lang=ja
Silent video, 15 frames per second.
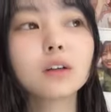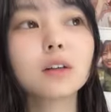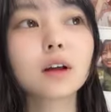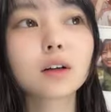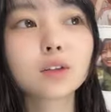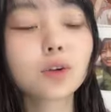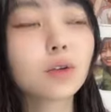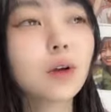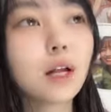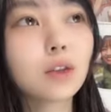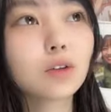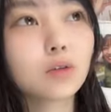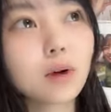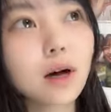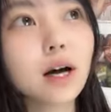なんかその
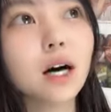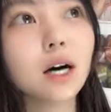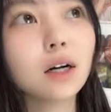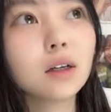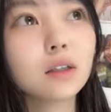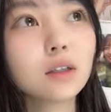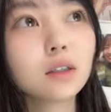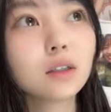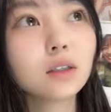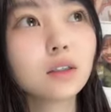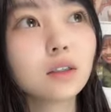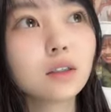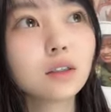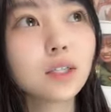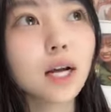後は
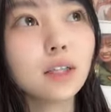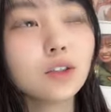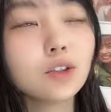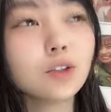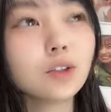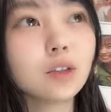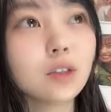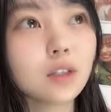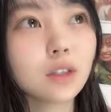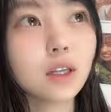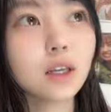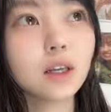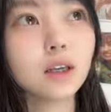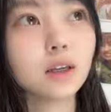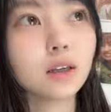30日
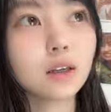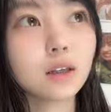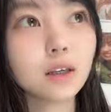に